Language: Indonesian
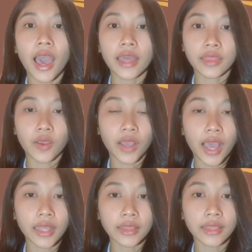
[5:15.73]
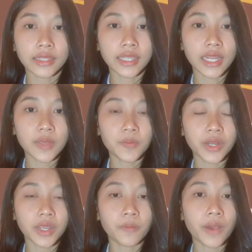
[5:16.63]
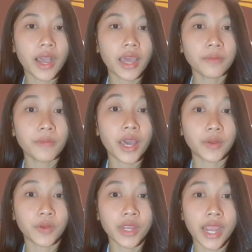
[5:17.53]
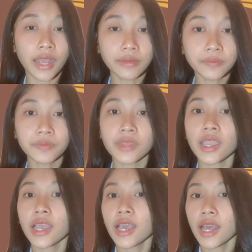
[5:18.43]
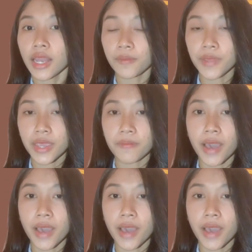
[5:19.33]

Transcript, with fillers: ataukah terjadi perkembangan baru yang lebih